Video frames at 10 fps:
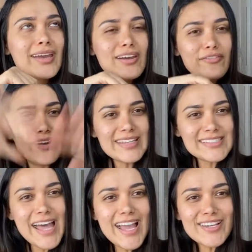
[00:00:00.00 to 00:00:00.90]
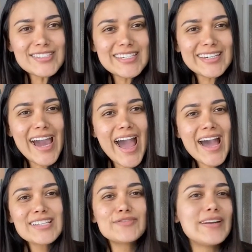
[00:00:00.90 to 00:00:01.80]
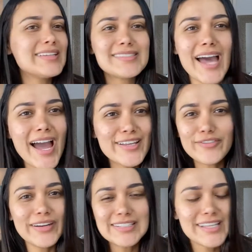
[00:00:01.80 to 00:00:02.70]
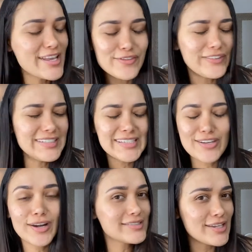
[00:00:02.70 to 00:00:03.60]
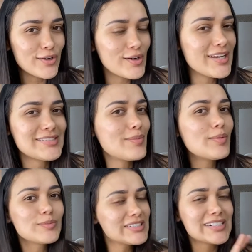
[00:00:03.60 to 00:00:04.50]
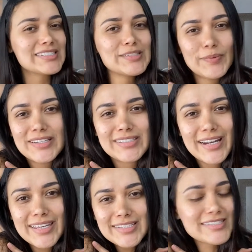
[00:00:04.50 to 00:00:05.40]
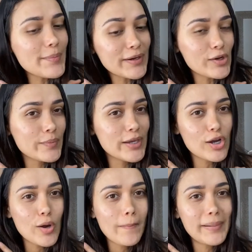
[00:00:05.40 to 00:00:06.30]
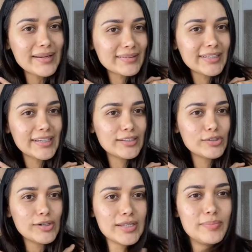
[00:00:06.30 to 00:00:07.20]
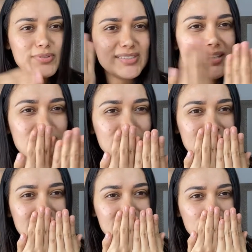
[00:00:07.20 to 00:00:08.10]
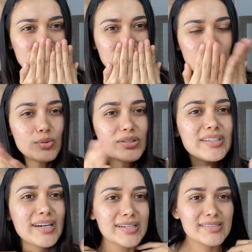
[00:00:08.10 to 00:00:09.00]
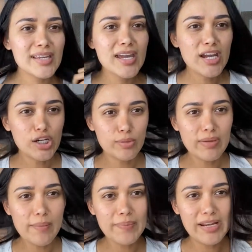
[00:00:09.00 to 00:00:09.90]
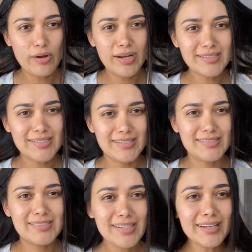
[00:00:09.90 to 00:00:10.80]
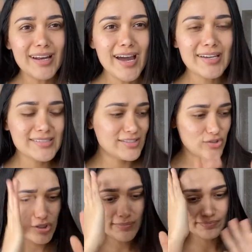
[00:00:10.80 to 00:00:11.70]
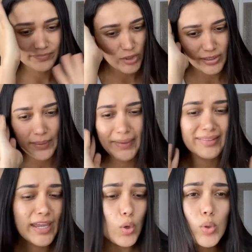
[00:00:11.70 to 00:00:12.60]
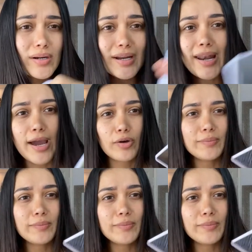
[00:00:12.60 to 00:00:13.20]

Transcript: Feliz año, chicas. Feliz año, feliz año, feliz año. Las adoro y las amo. Muchas gracias por estar aquí siempre conmigo compartiendo. Y por cierto, miren, estoy sin uñas, no me he depilado las axilas, estoy totalmente un relajo.